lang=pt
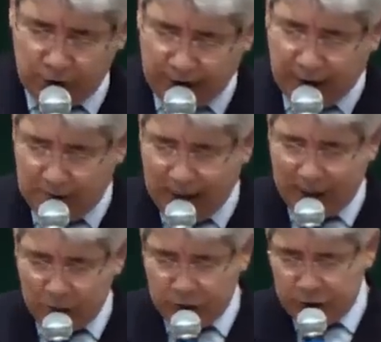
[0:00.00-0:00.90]

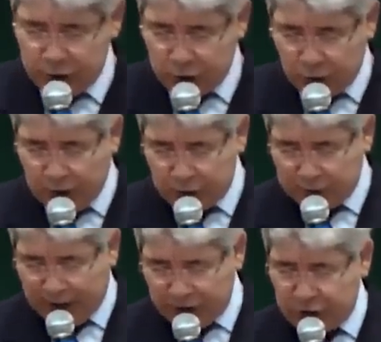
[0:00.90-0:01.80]
queimados e destruídos
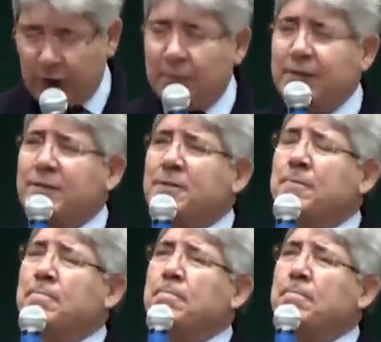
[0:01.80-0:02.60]
pelas chamas,